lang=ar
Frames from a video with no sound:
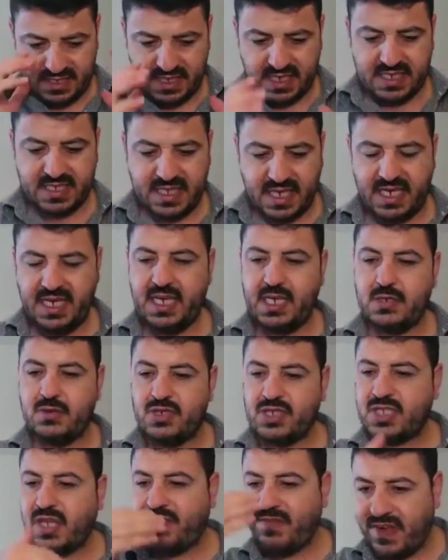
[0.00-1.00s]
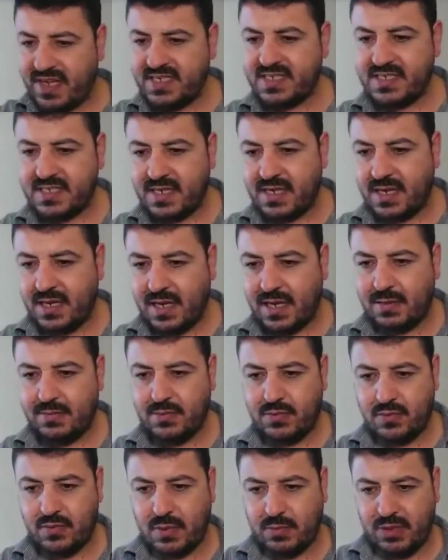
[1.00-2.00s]
الصحيح انه استفز
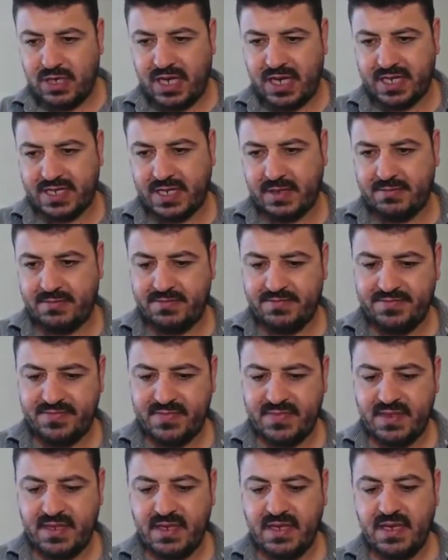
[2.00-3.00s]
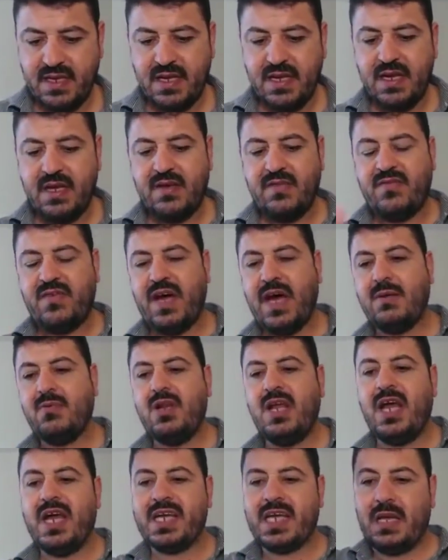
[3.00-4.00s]
ابو ابو الحكم فابو
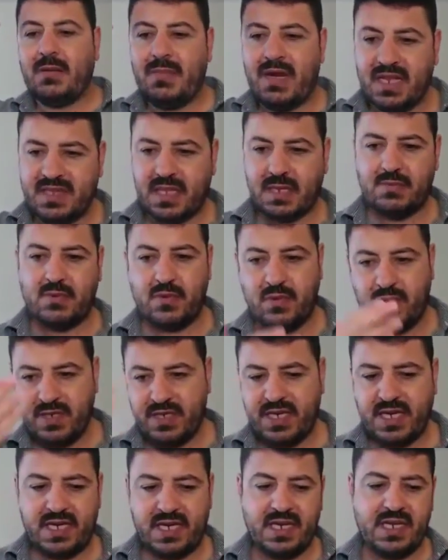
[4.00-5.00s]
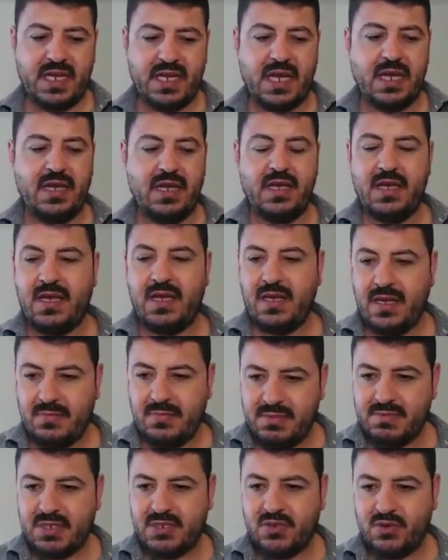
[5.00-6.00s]
الحكم لطمه يعني آه،
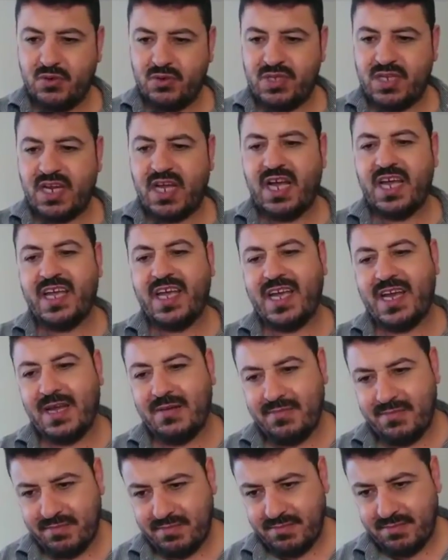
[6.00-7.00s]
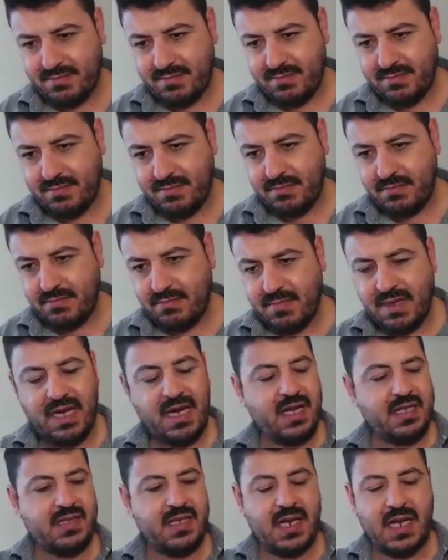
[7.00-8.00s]
ابن مسعود راعي غنم مع
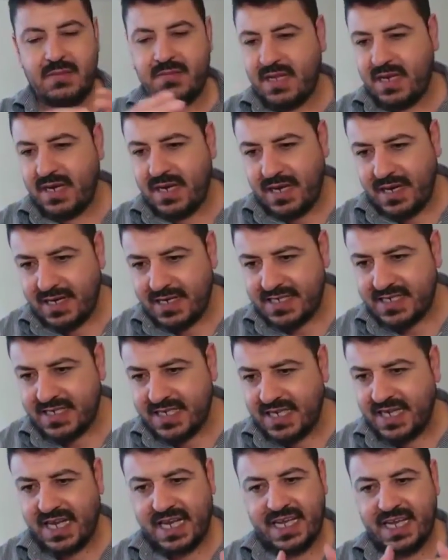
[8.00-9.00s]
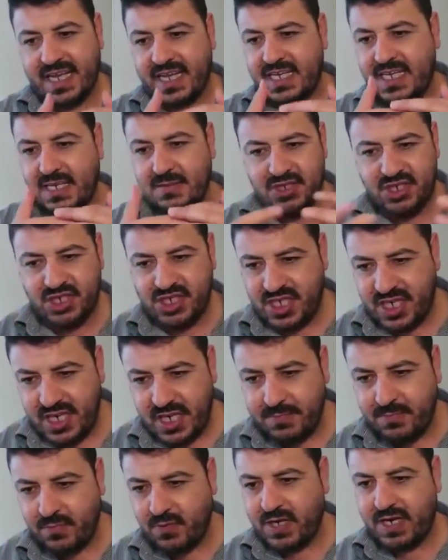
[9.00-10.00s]
احترامنا للصنعه يعني هي مش
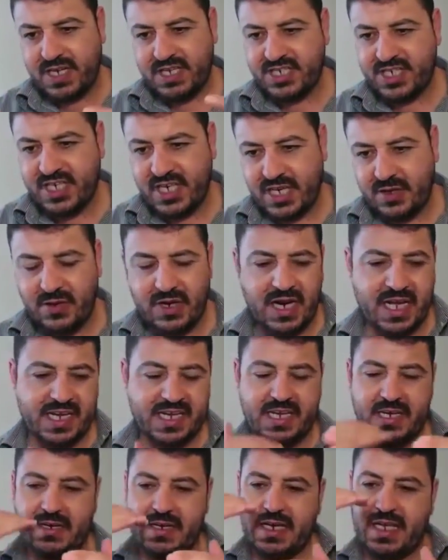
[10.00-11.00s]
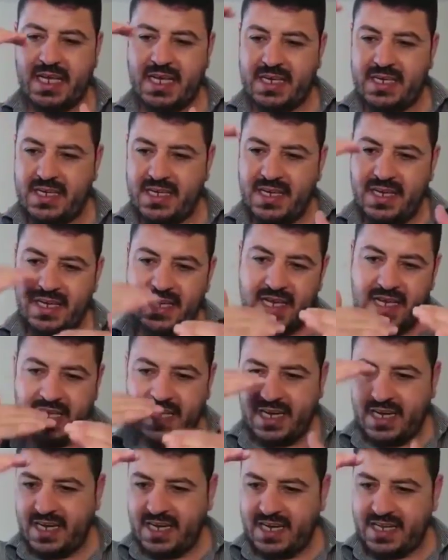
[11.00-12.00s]
عيب ولا شيء ولكن يعني
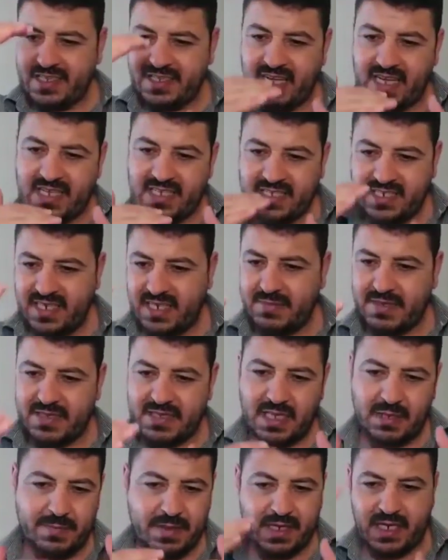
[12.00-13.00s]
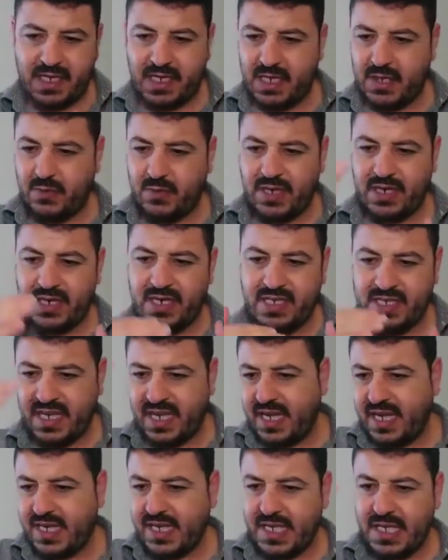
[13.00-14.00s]
التقسيم الطبقي
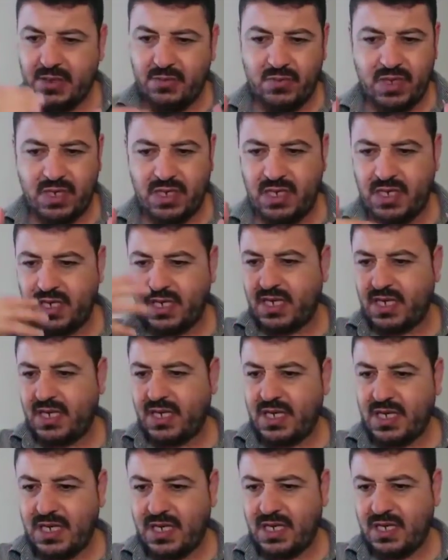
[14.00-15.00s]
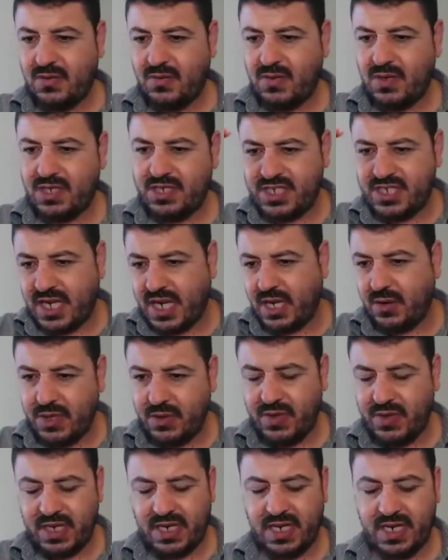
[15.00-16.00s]
والاداري
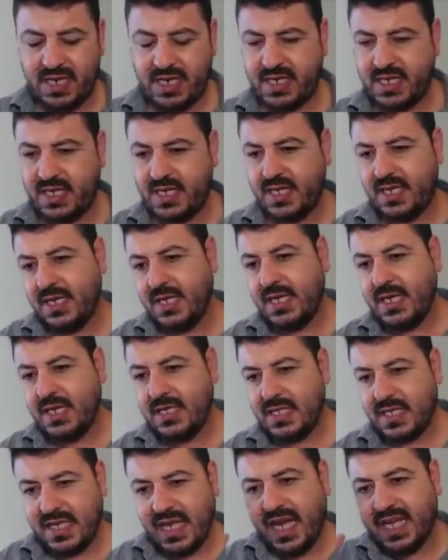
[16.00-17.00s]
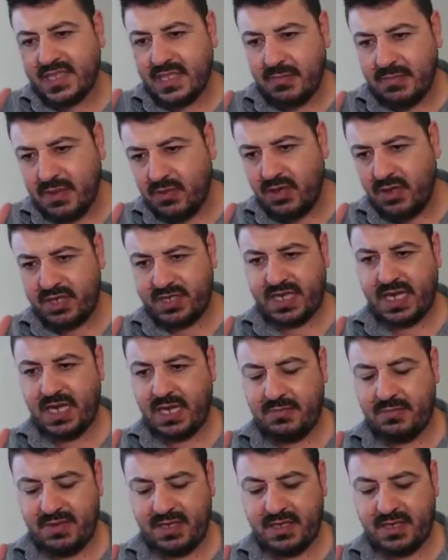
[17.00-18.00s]
والجهوي والى اخره تتحتم انه
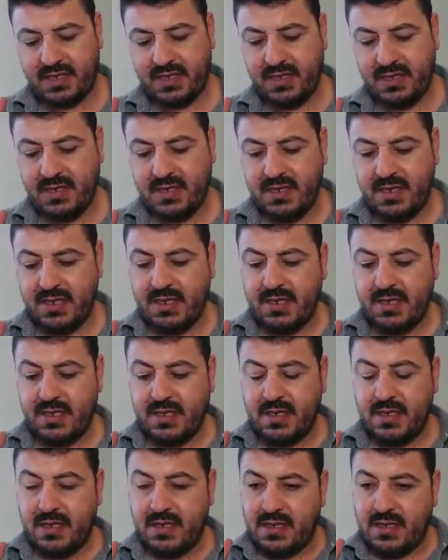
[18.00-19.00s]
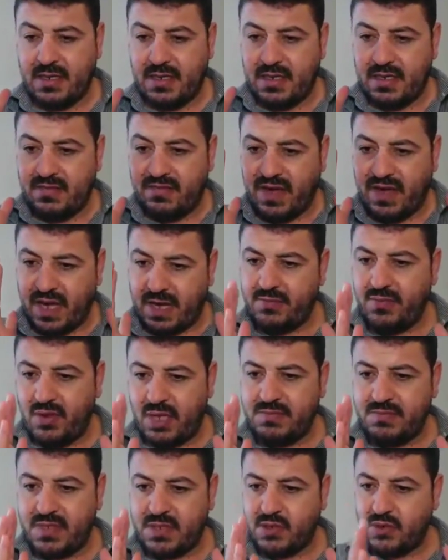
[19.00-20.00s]
نتكلم هيك فعبد
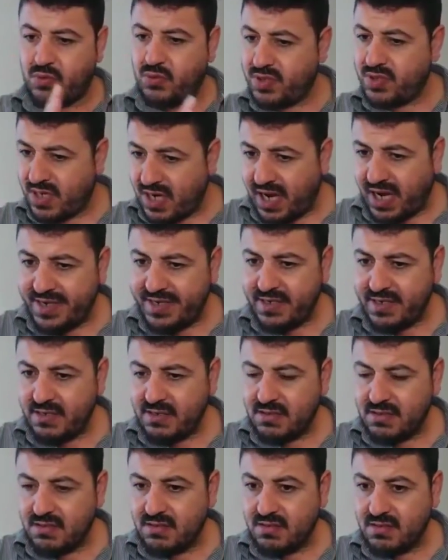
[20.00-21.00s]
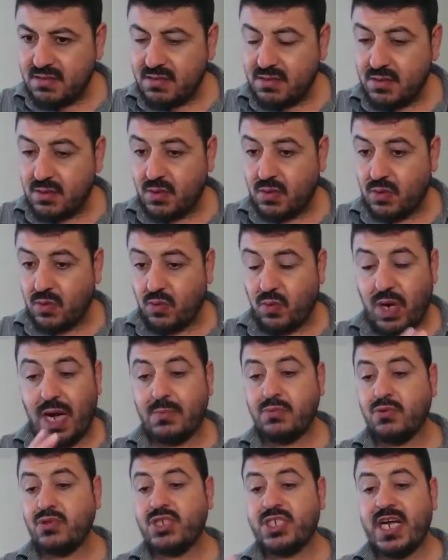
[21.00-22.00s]
الله بن مسعود راعي
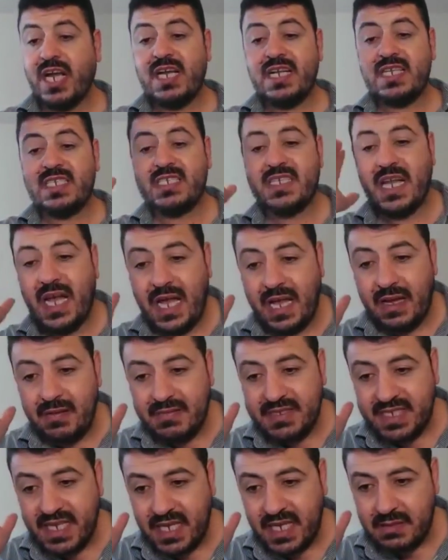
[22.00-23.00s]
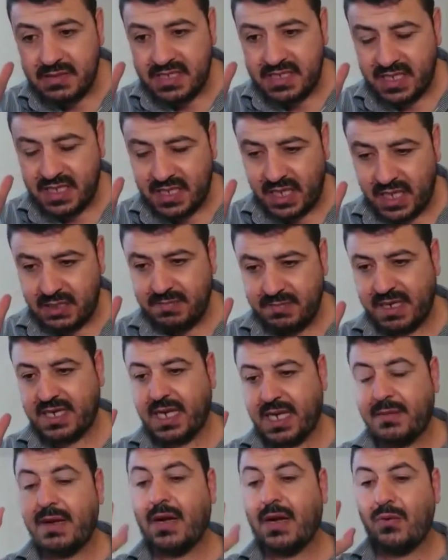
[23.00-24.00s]
وابو جهل سيد بن سادات
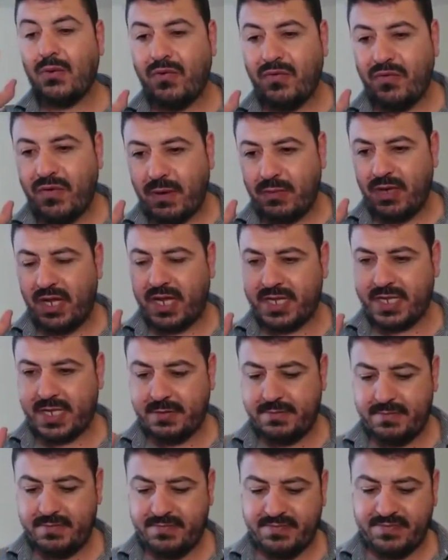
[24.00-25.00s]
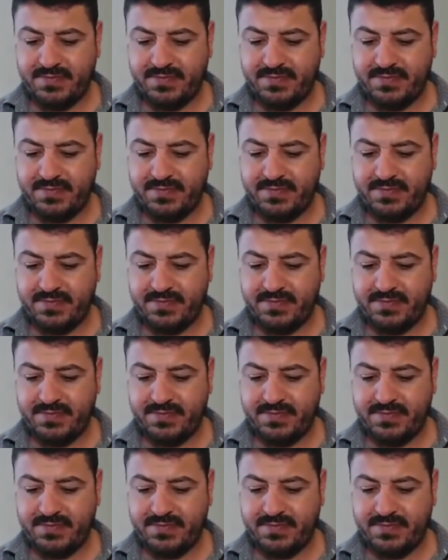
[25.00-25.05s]
مكه معروف ابو الحكم